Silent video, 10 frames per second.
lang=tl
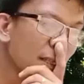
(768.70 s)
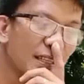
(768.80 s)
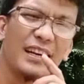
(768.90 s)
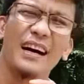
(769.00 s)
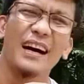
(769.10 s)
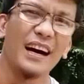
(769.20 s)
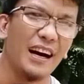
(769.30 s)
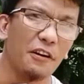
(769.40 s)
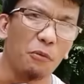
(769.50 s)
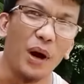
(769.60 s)

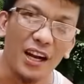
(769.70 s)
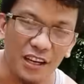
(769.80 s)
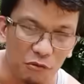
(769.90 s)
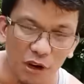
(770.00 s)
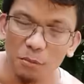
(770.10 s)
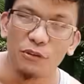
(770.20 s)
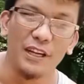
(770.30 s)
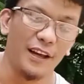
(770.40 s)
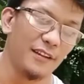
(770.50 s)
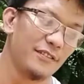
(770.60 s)
Ah, wag, wag
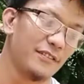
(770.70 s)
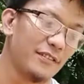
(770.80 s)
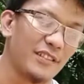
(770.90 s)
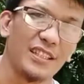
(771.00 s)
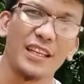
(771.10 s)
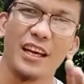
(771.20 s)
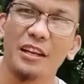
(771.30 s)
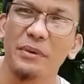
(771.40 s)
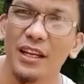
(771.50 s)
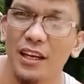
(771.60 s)
muna kasi
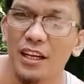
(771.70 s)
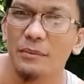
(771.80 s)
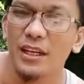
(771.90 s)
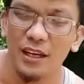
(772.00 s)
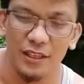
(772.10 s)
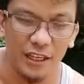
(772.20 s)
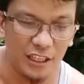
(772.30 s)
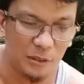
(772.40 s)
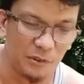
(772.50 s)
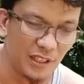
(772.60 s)
karamihan lang naman na
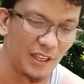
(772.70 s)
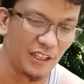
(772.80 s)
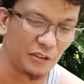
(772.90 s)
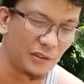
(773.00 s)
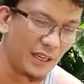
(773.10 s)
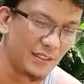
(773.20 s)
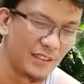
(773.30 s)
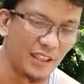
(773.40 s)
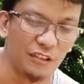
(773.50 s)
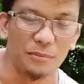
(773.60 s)
nagde-demo ng ganito guys
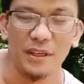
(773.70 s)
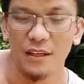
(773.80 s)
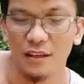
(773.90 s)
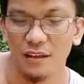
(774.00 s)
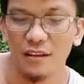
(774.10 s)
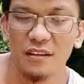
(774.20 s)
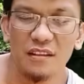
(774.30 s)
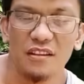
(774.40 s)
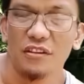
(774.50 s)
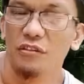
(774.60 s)
ay yung mga,
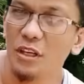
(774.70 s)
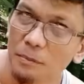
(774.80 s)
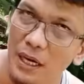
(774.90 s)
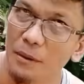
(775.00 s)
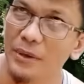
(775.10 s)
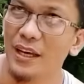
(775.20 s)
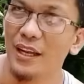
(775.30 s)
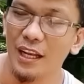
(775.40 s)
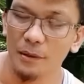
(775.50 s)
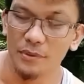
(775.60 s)
yung iba may
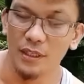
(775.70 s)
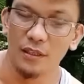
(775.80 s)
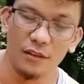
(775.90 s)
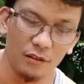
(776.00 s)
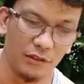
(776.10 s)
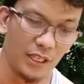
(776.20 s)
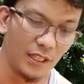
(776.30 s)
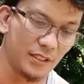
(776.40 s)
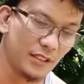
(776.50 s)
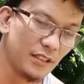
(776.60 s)
alam sa
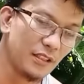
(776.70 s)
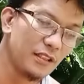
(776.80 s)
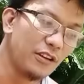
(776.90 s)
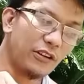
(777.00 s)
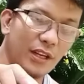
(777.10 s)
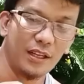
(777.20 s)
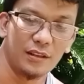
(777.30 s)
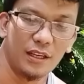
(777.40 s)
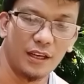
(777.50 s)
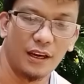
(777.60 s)
electronics or
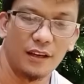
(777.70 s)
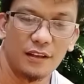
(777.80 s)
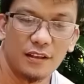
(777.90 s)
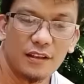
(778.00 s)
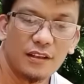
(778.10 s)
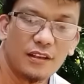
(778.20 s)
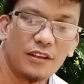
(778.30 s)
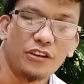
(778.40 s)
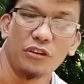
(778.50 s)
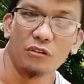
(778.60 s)
electrical.
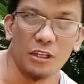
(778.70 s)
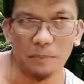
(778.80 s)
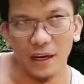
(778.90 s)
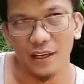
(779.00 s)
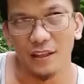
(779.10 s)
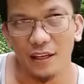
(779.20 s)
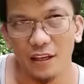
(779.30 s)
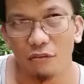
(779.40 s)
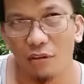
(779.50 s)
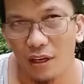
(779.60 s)
Yung iba ay
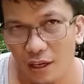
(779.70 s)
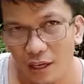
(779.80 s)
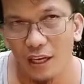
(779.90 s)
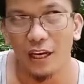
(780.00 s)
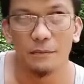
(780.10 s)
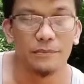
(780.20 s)
talagang walang alam.